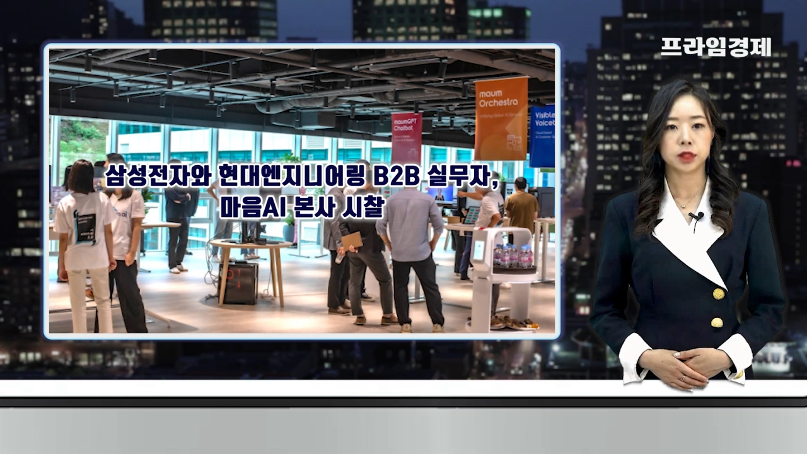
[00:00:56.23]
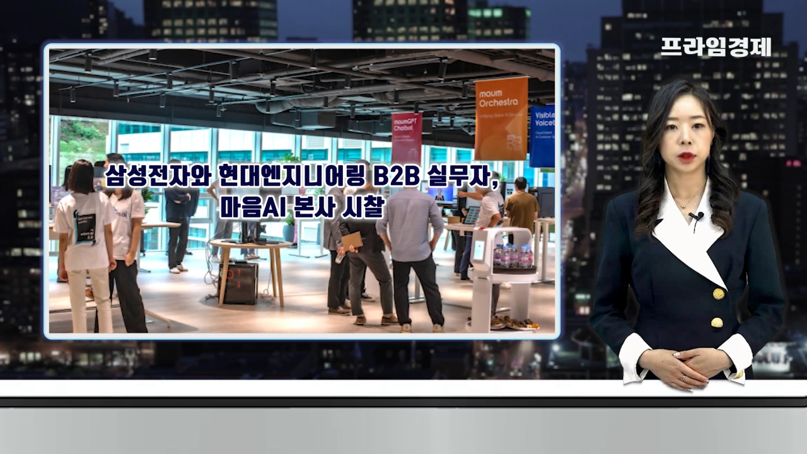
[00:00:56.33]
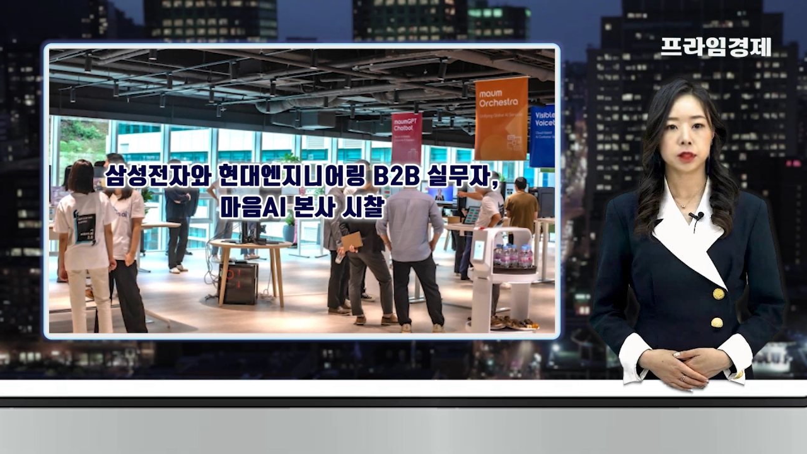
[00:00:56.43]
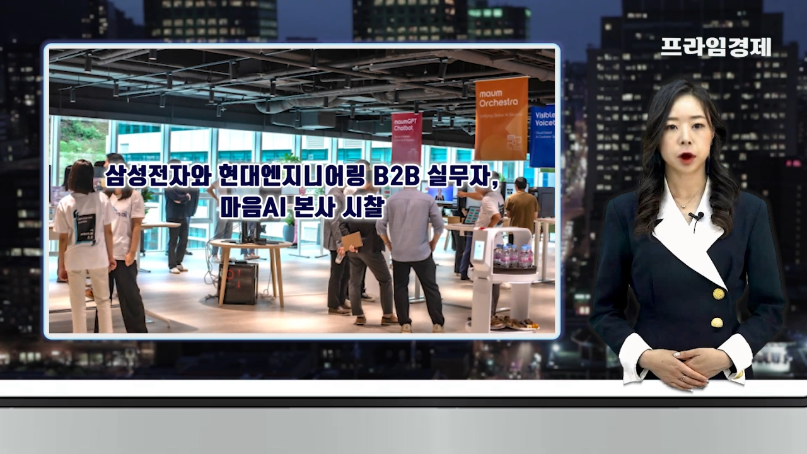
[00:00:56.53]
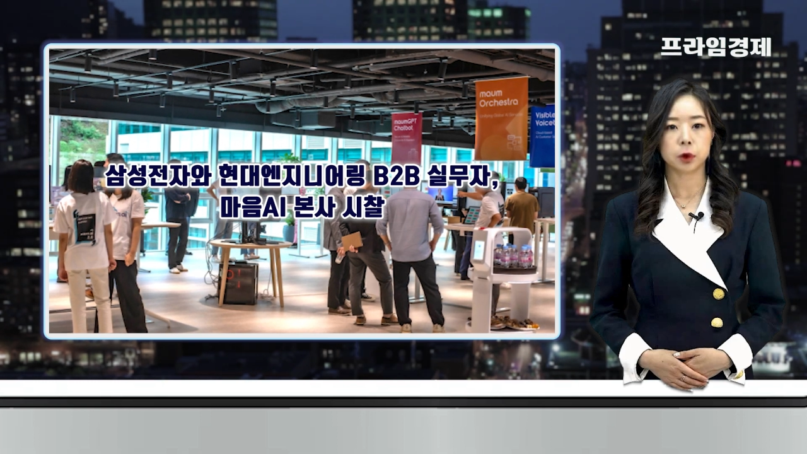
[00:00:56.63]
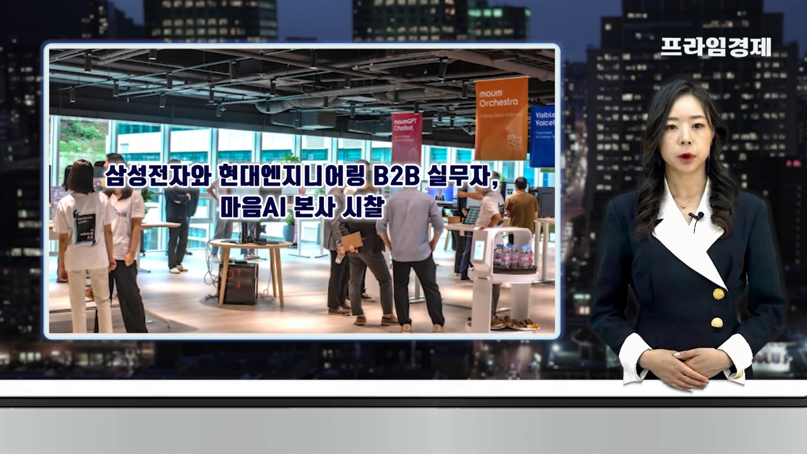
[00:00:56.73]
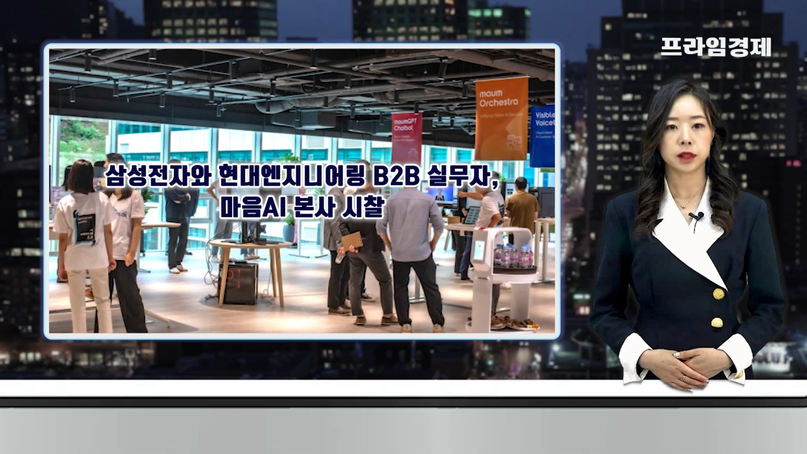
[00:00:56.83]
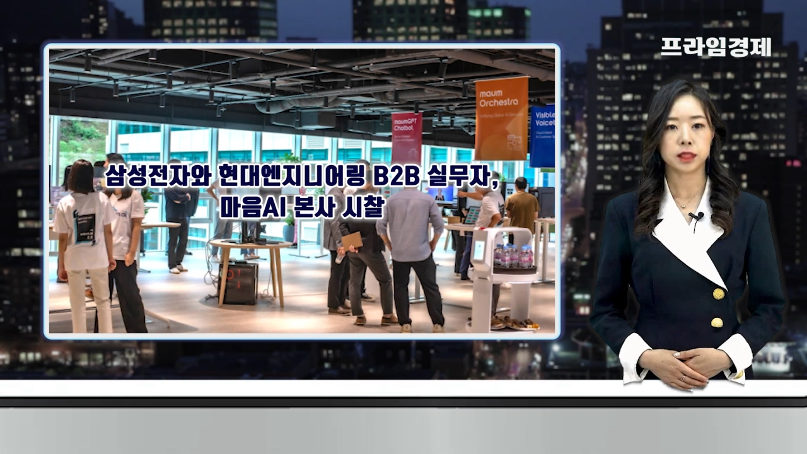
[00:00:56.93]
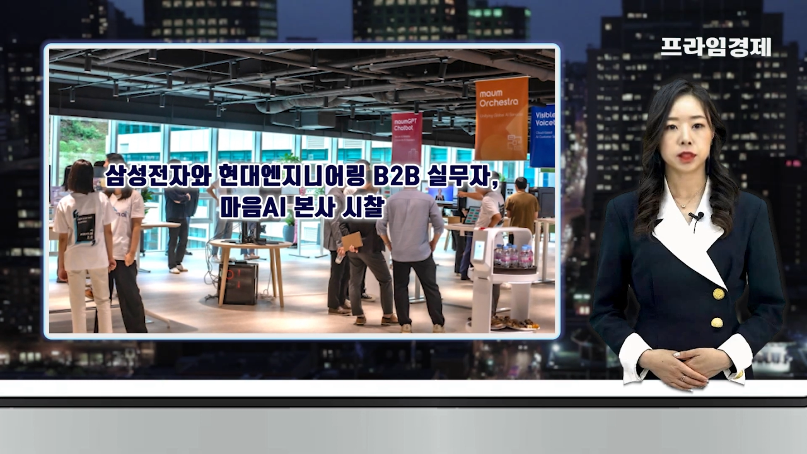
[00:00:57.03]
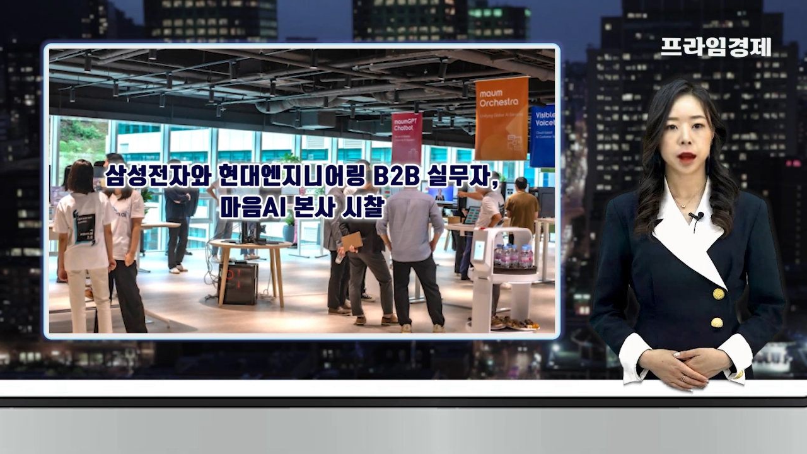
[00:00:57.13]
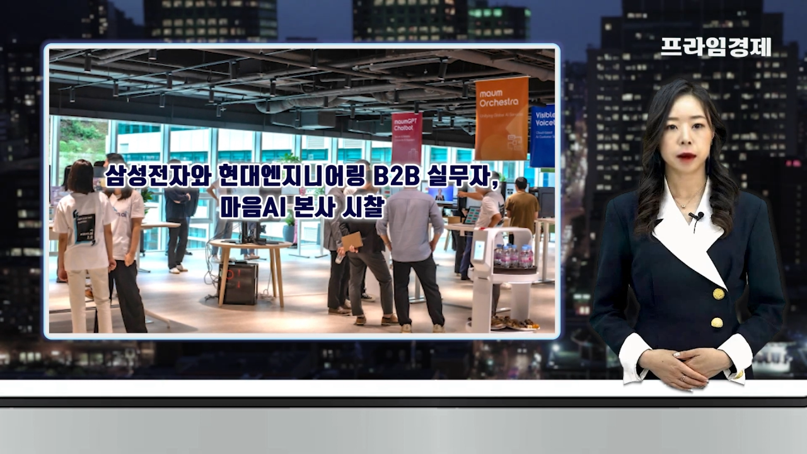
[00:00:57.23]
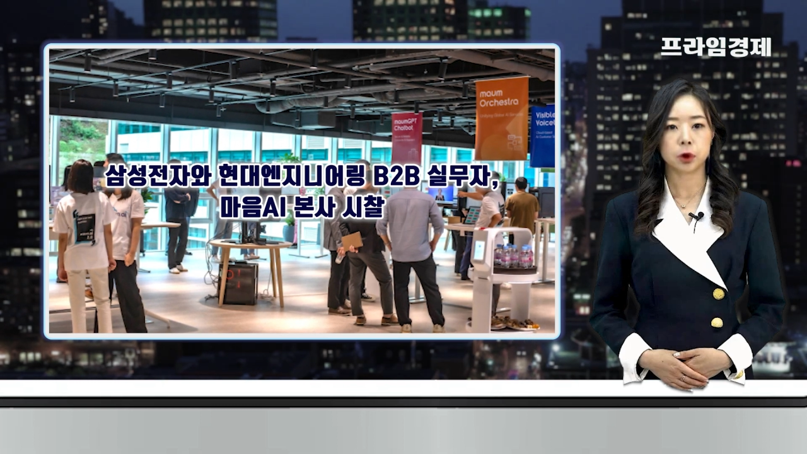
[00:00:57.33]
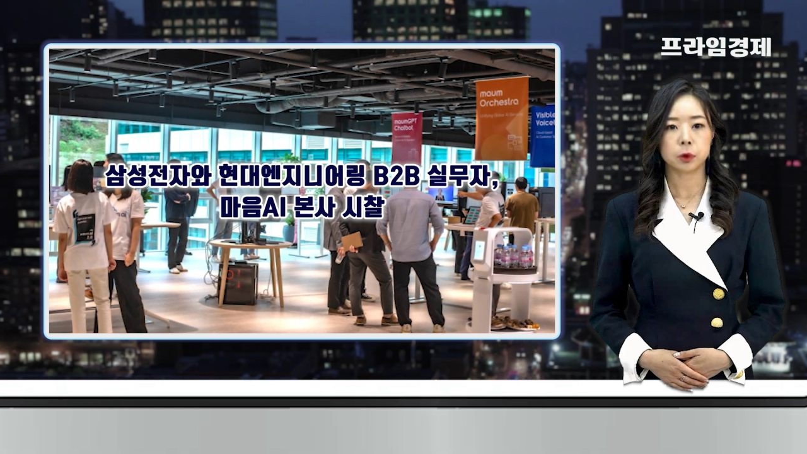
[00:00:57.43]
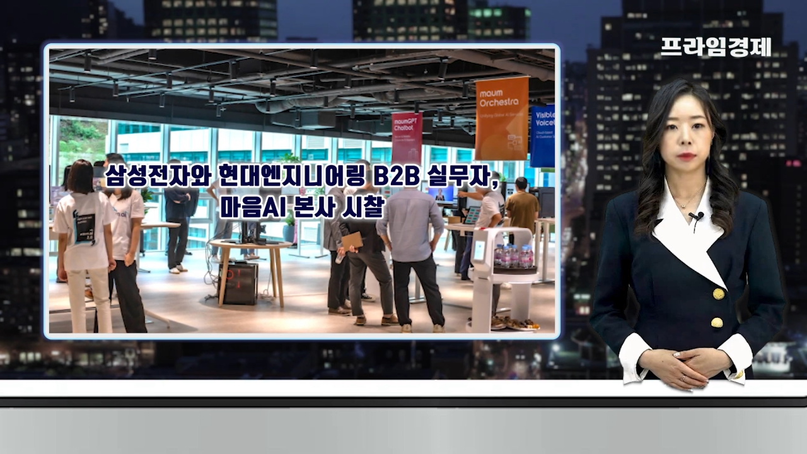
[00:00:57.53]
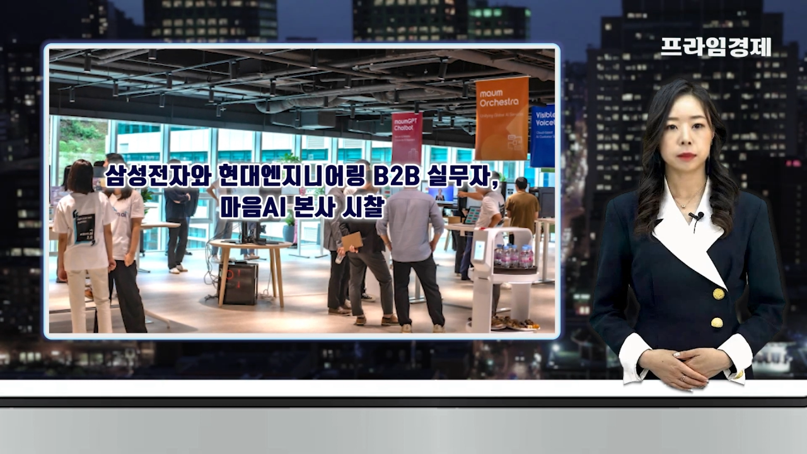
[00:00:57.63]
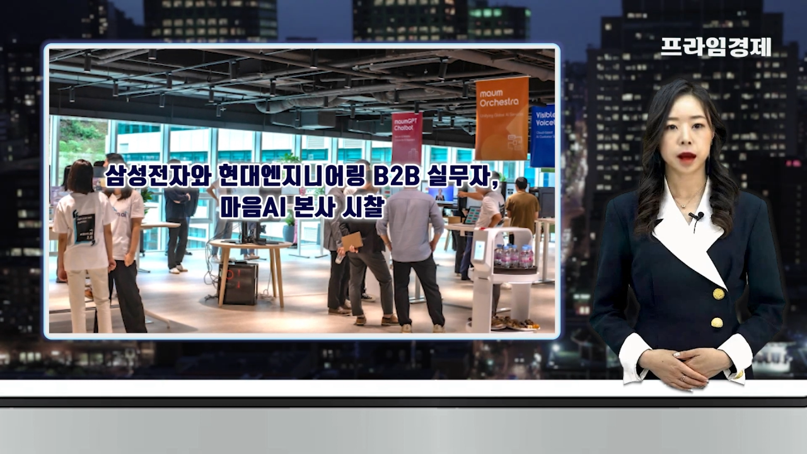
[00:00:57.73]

신사옥을 시찰하고